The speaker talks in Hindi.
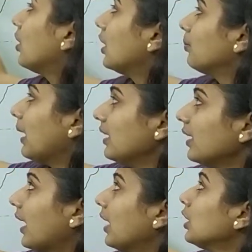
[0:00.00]

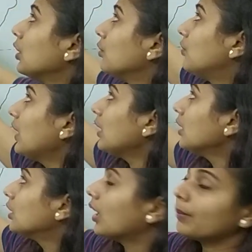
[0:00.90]
हिमालय है वे
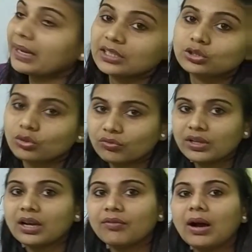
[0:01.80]
हमारे
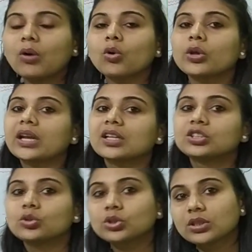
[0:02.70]
ध्रुवीय हवाओं को यानी कि
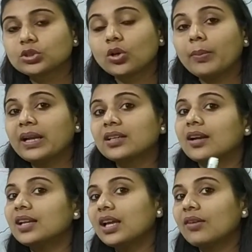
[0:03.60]
शुष्क जो हमारी ठंडी